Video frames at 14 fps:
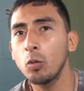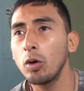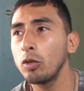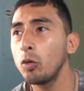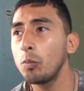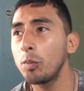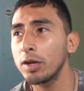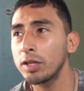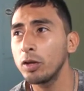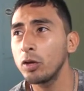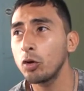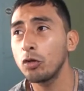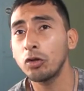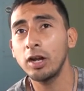jugando un
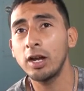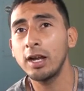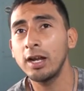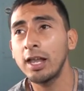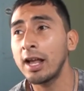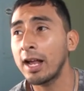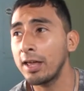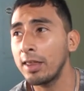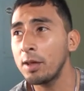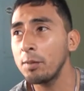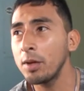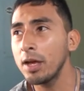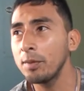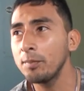partido contra la
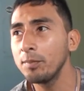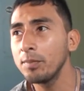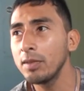Academia.